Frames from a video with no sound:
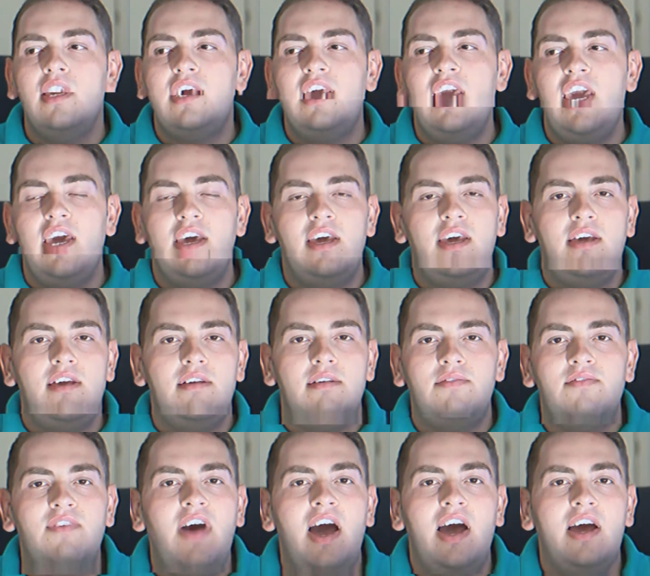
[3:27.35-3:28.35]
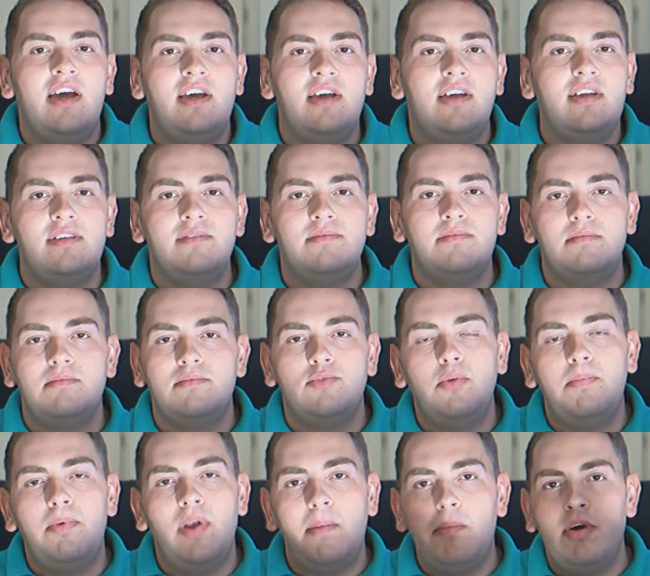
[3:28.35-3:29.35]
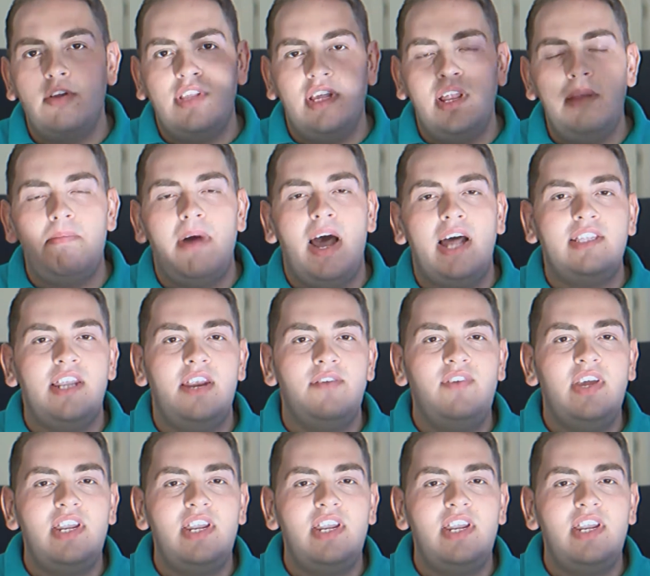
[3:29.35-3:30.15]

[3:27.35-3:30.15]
che eh, va, ehm, dopo la morte del padre,